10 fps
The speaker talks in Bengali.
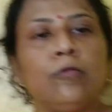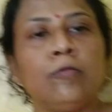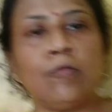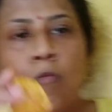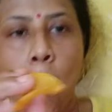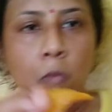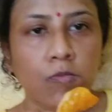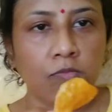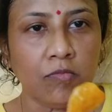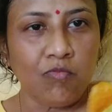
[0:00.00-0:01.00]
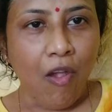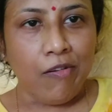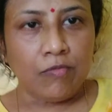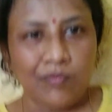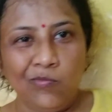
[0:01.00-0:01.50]
হুম
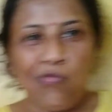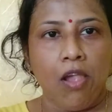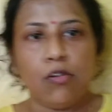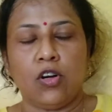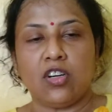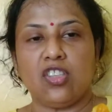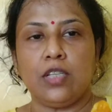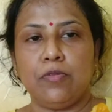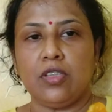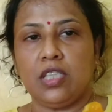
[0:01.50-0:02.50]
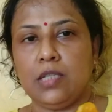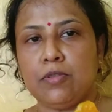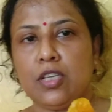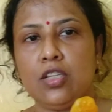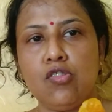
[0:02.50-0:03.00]
হট চিপসের চিপস
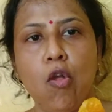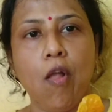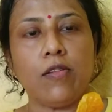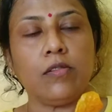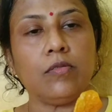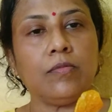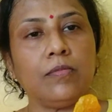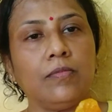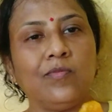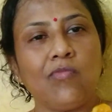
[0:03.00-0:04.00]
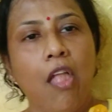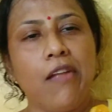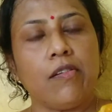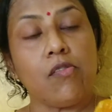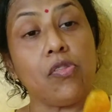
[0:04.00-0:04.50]
খেয়েছো
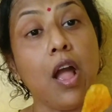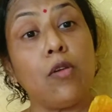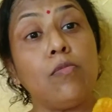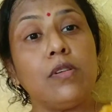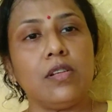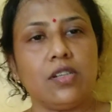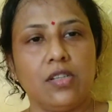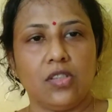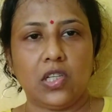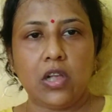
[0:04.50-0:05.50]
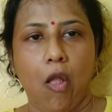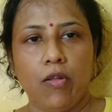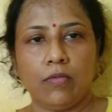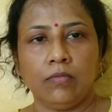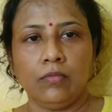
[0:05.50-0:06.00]
দারুণ টেস্ট খেতে
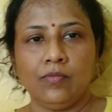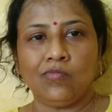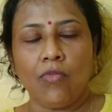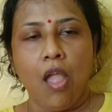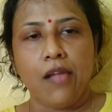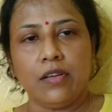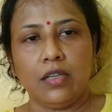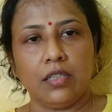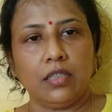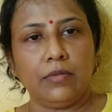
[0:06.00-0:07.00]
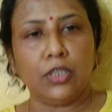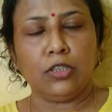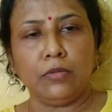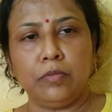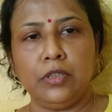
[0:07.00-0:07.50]
রান্না আমার
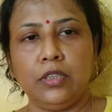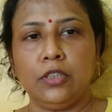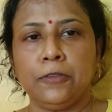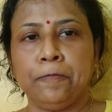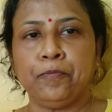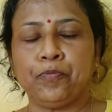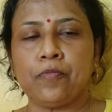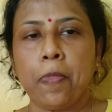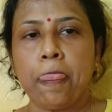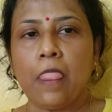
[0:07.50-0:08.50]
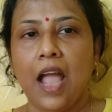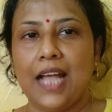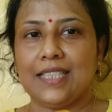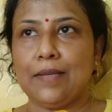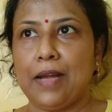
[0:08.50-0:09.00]
কমপ্লিট
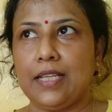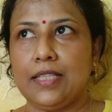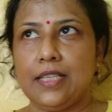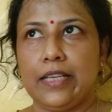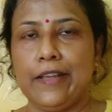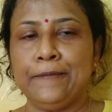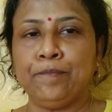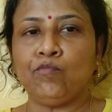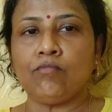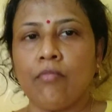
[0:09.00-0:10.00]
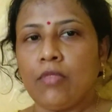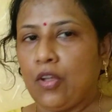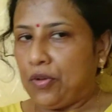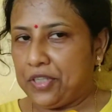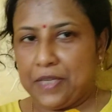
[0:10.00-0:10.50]
আজকে বানিয়েছি
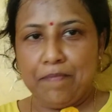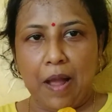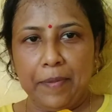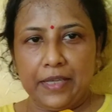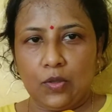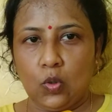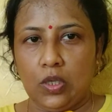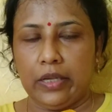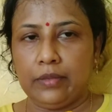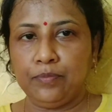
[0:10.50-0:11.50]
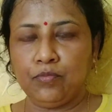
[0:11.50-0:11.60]
ওই ডিম ভাপেটা করলাম